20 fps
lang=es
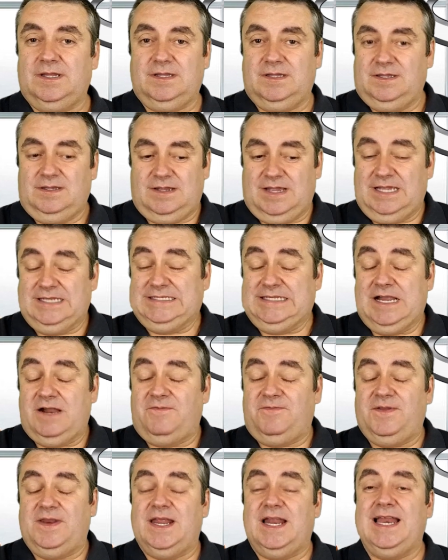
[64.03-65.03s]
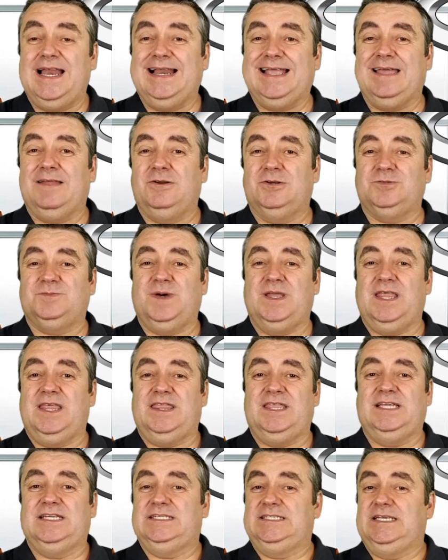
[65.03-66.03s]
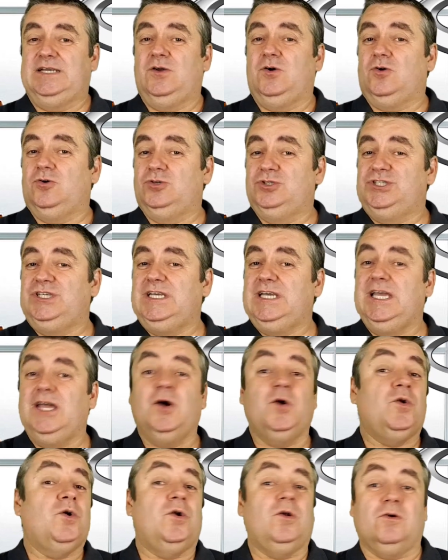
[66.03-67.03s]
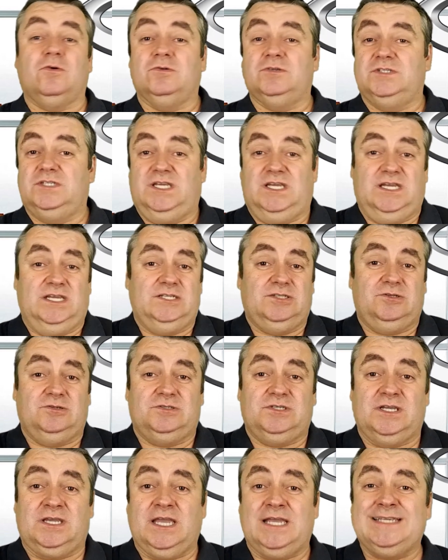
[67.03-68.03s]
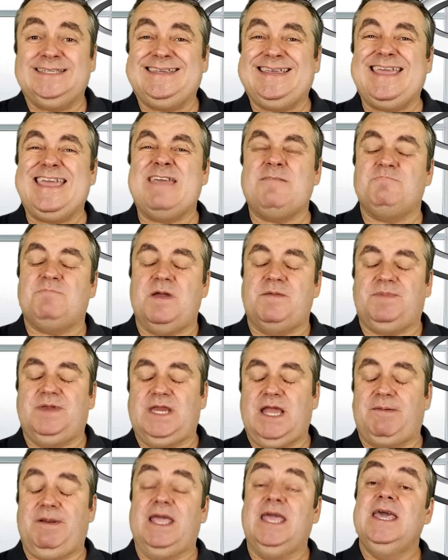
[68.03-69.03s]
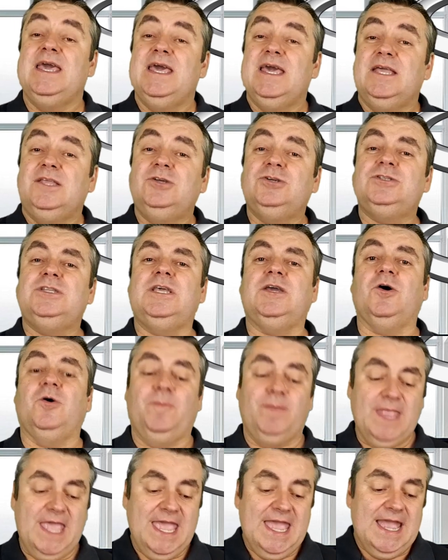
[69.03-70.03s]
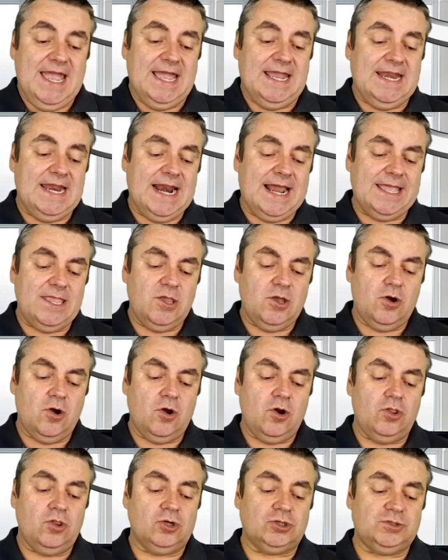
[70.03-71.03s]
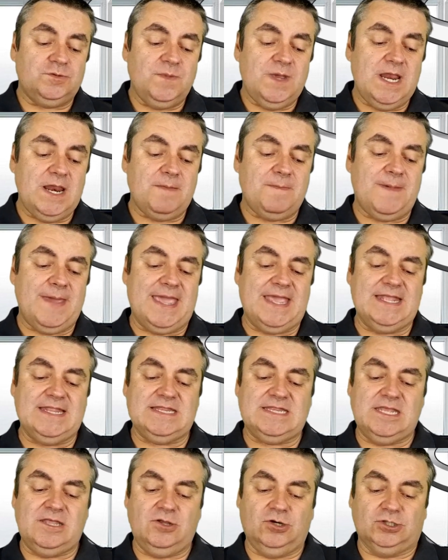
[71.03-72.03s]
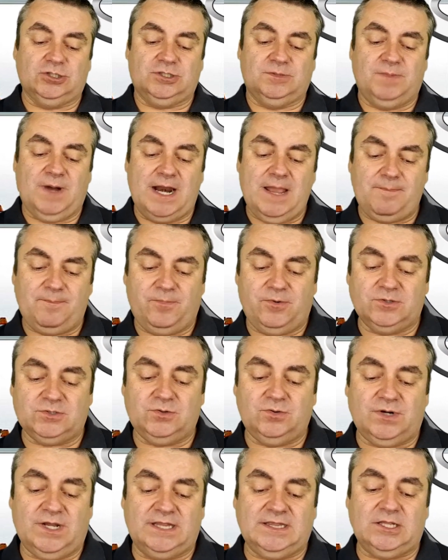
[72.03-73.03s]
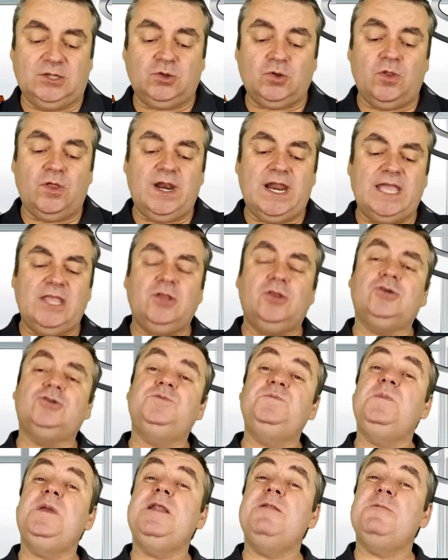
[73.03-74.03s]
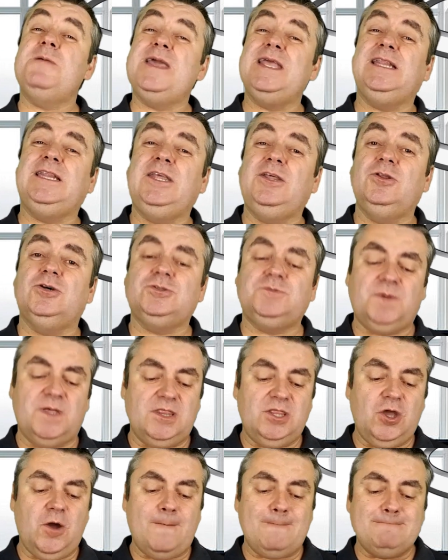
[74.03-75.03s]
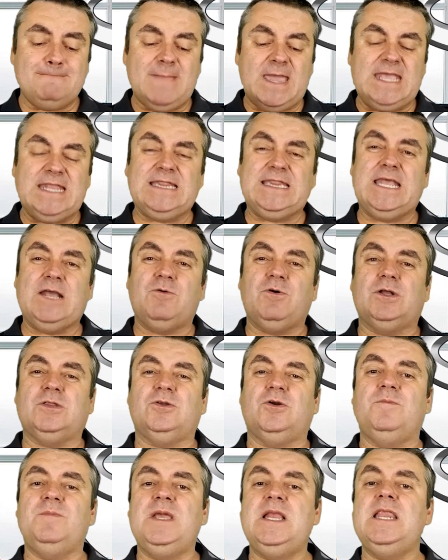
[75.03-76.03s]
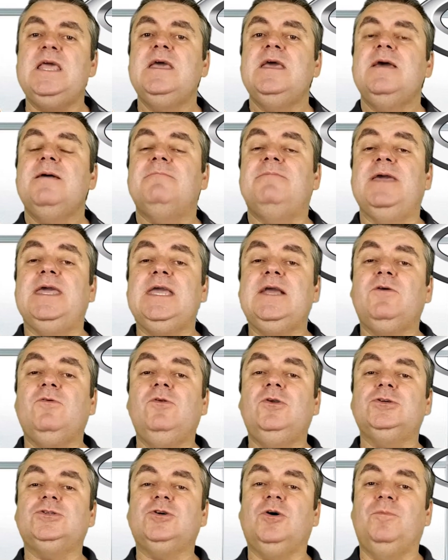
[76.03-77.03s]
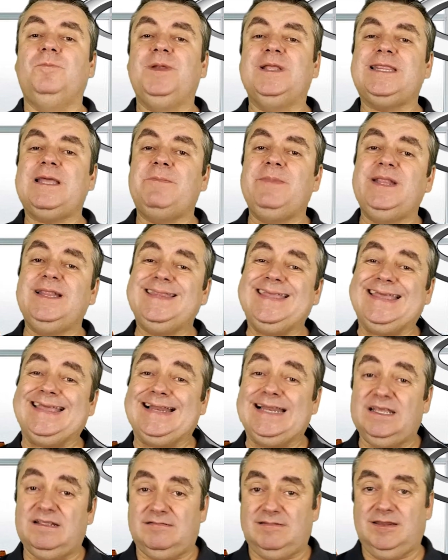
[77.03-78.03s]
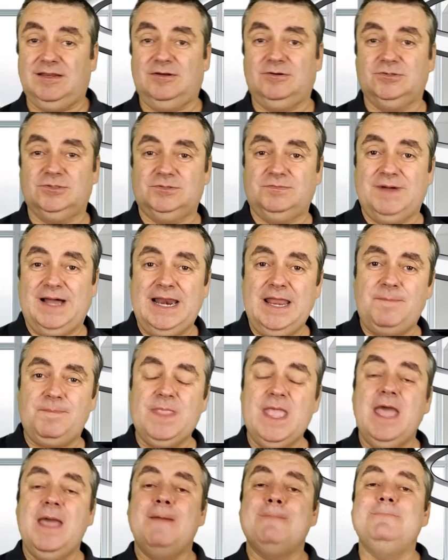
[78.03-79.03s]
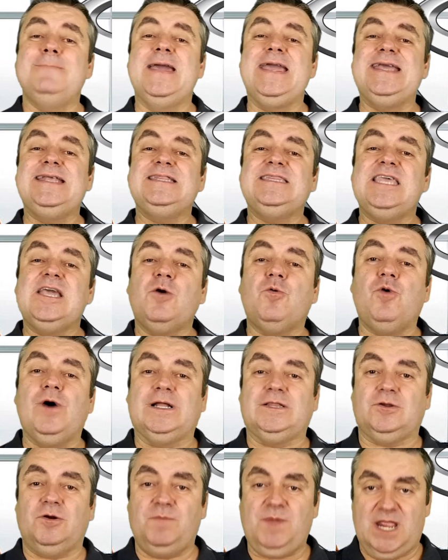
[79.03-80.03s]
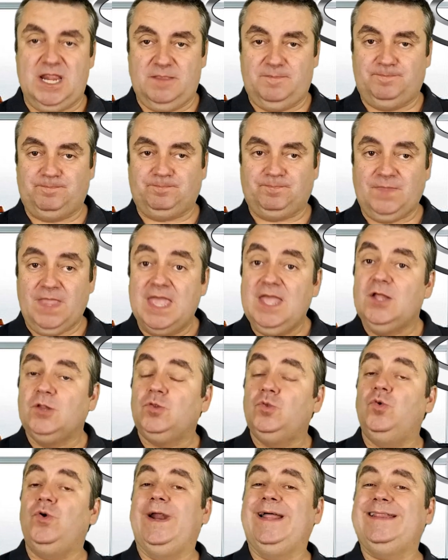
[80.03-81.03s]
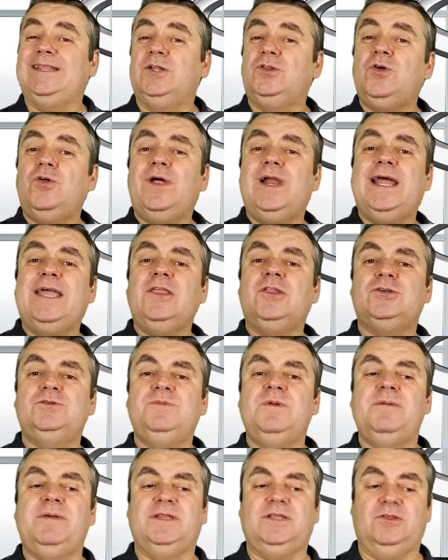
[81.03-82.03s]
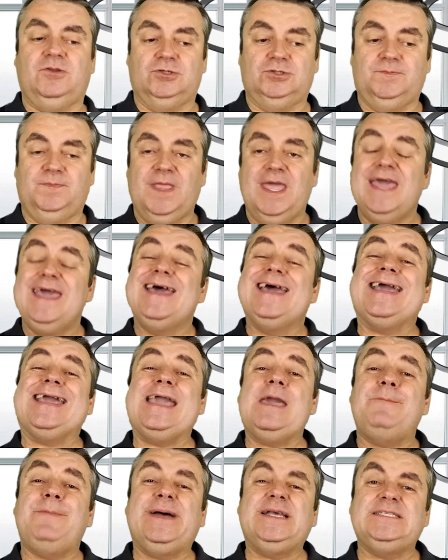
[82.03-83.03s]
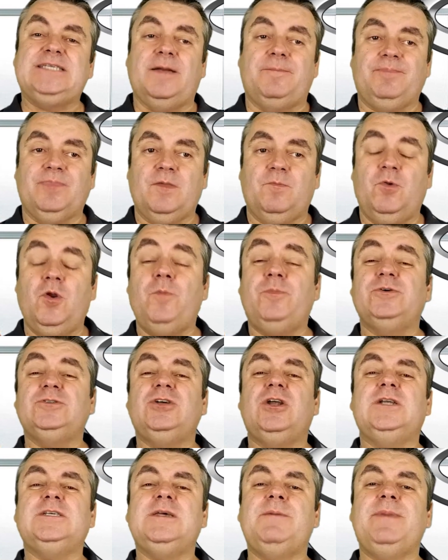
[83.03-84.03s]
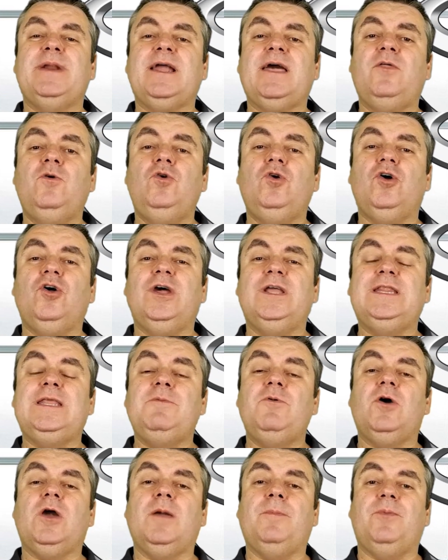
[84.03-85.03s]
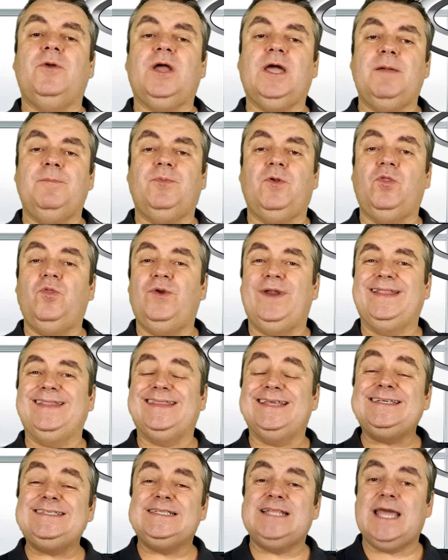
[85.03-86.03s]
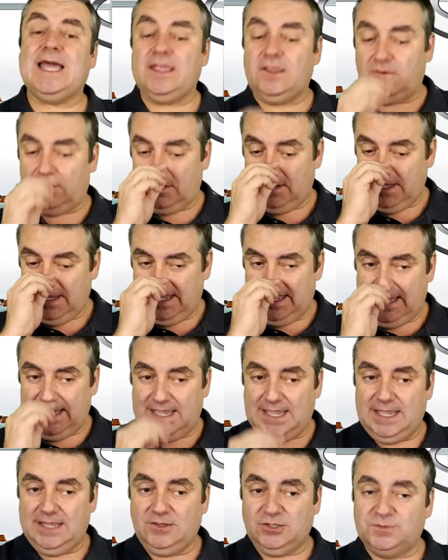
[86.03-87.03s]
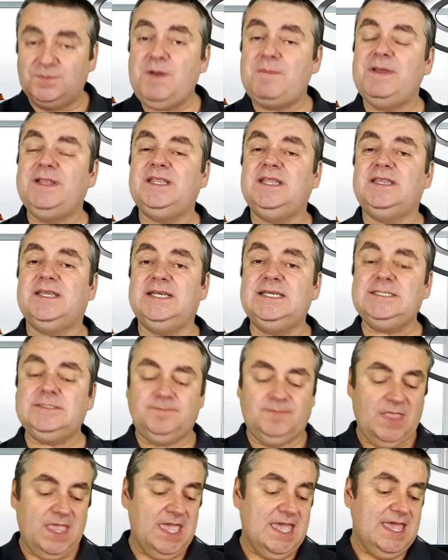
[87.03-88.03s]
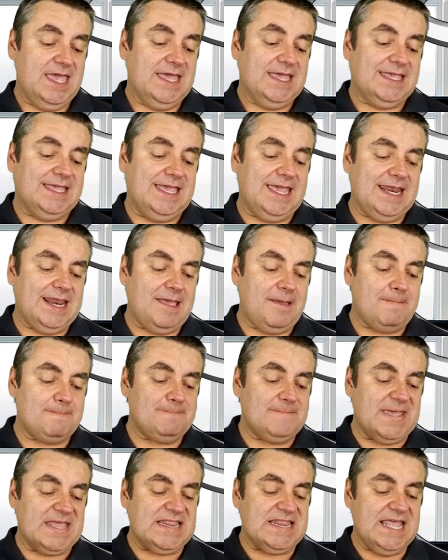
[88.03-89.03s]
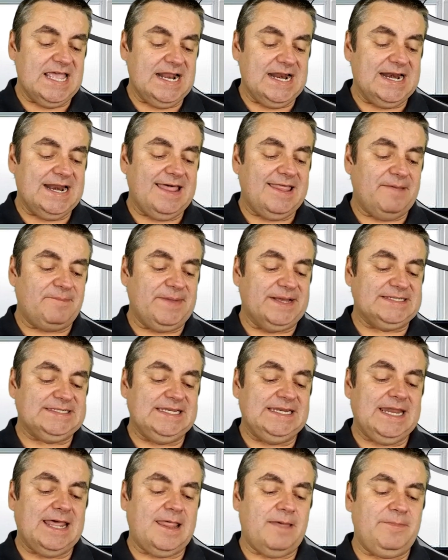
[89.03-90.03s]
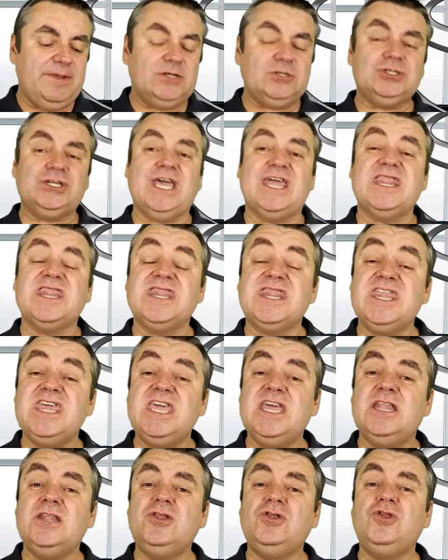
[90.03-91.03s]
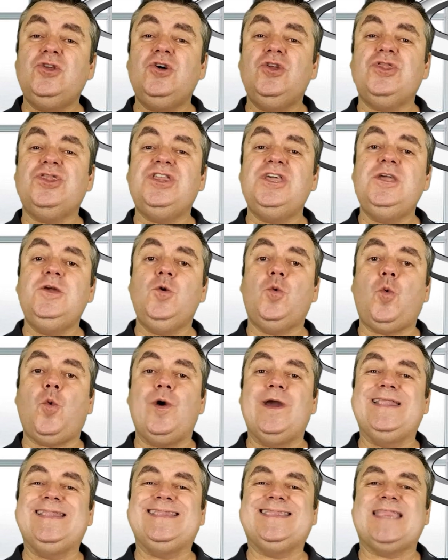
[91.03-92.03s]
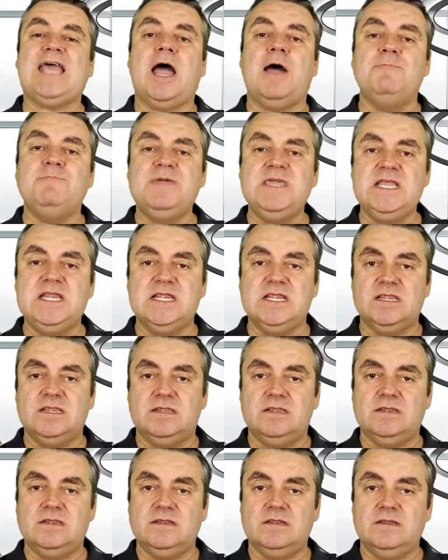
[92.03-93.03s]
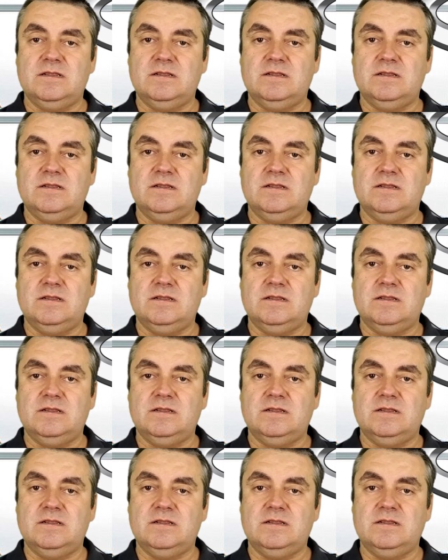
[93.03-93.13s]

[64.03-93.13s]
eh, es al final el que nos va a decir si lo consigue o no lo consigue. Esto sí que es impepinable. Yo os digo, en el año 2022, ¿vale? Pues durante todo el año 2022 vendió 24.000 vehículos completamente eléctricos, ¿vale? 24.000. Durante todo el año 2022. ¿Qué pasa? Bueno, pues ahora se ha marcado un objetivo que, por ejemplo, durante este año 2023 eh, quiere vender nada más y nada menos que 150.000,